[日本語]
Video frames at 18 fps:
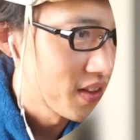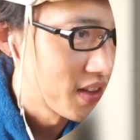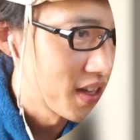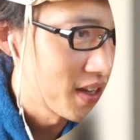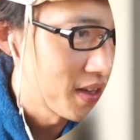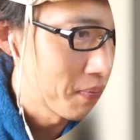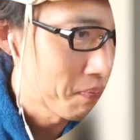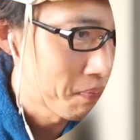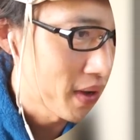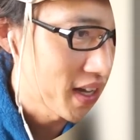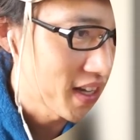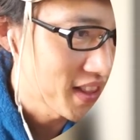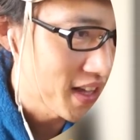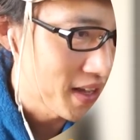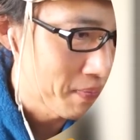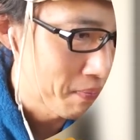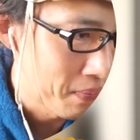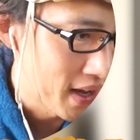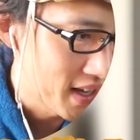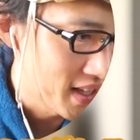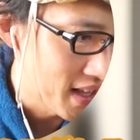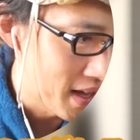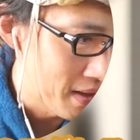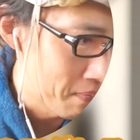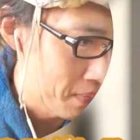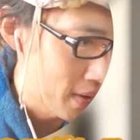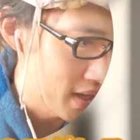いっぱい来た、いっぱい来
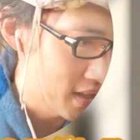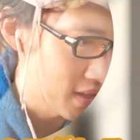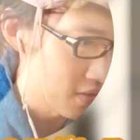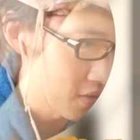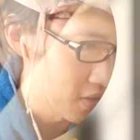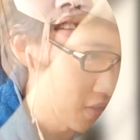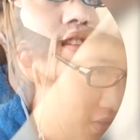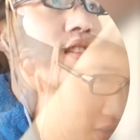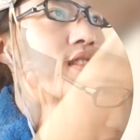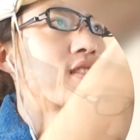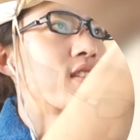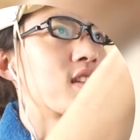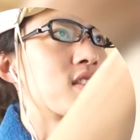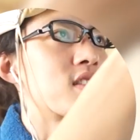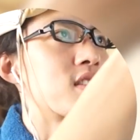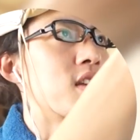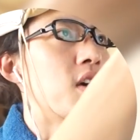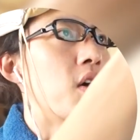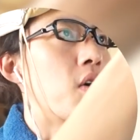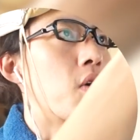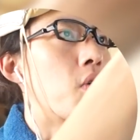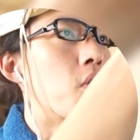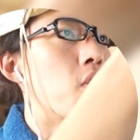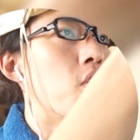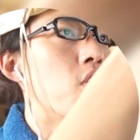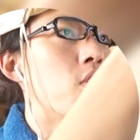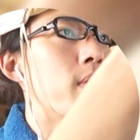た、いっぱい来た。必殺。
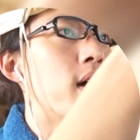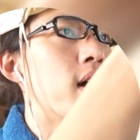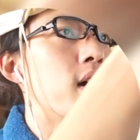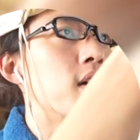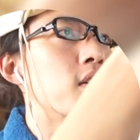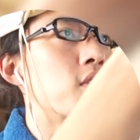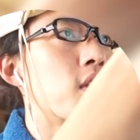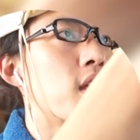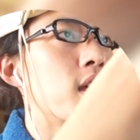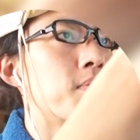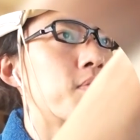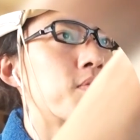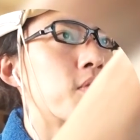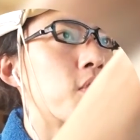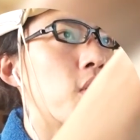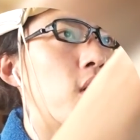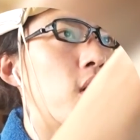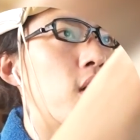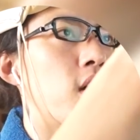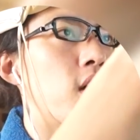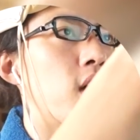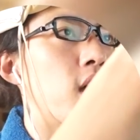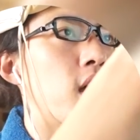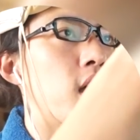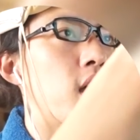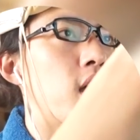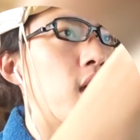オーバードライブ、
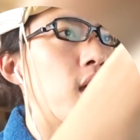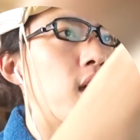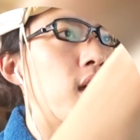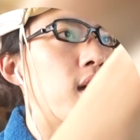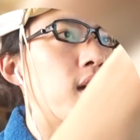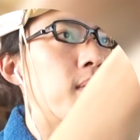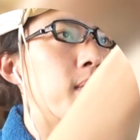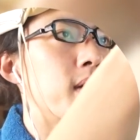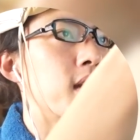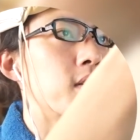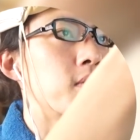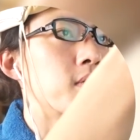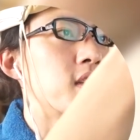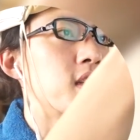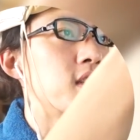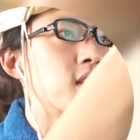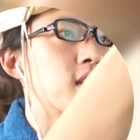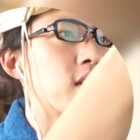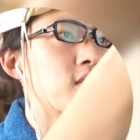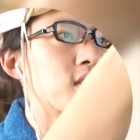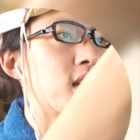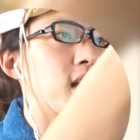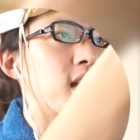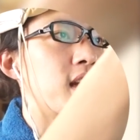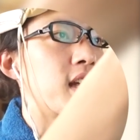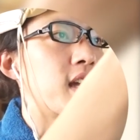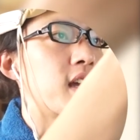ドーンまだでも全然倒せ
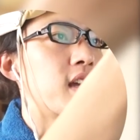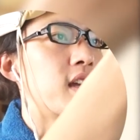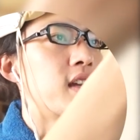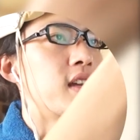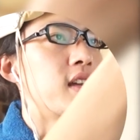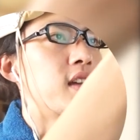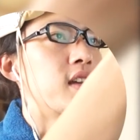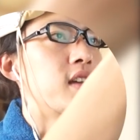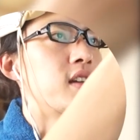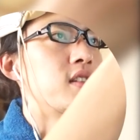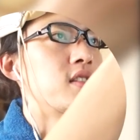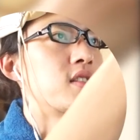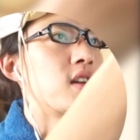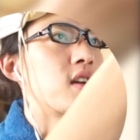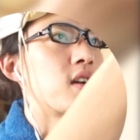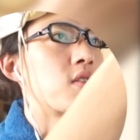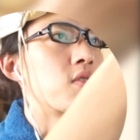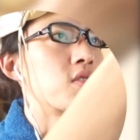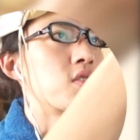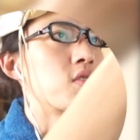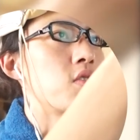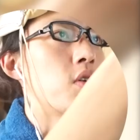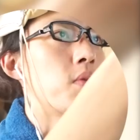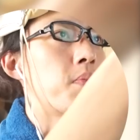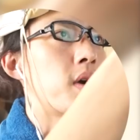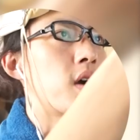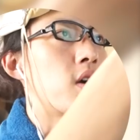ないねじゃあこっち行く
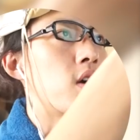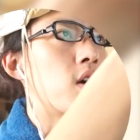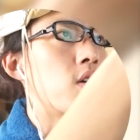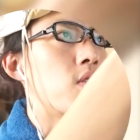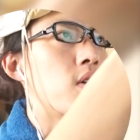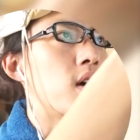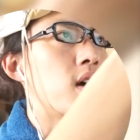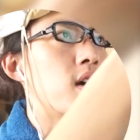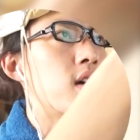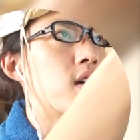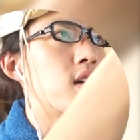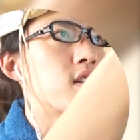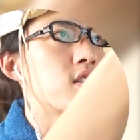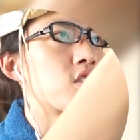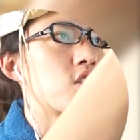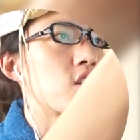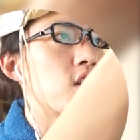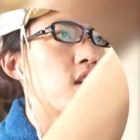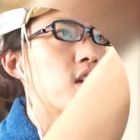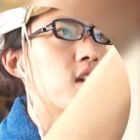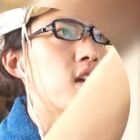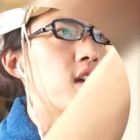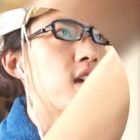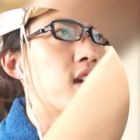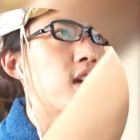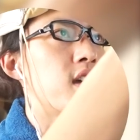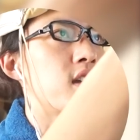よ
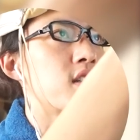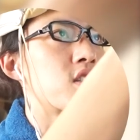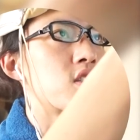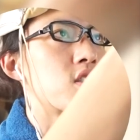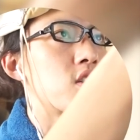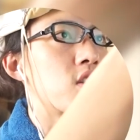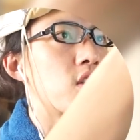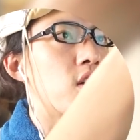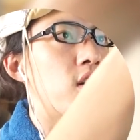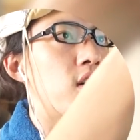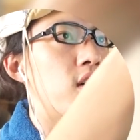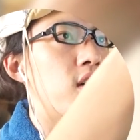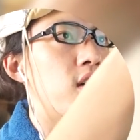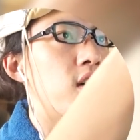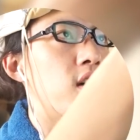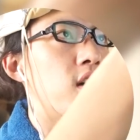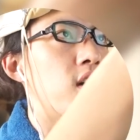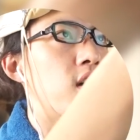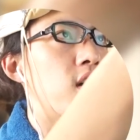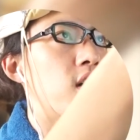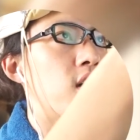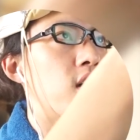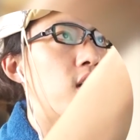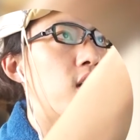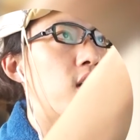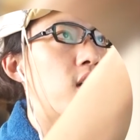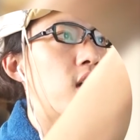
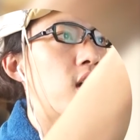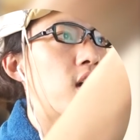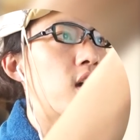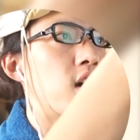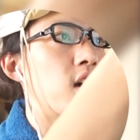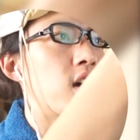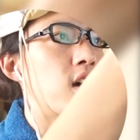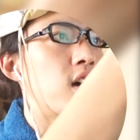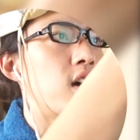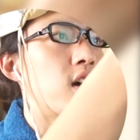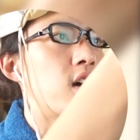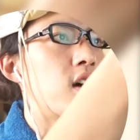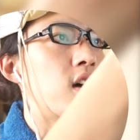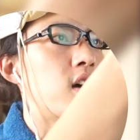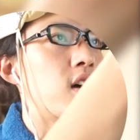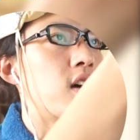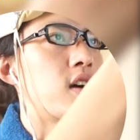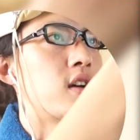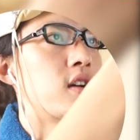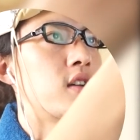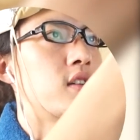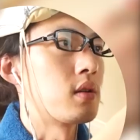パワーチャージダー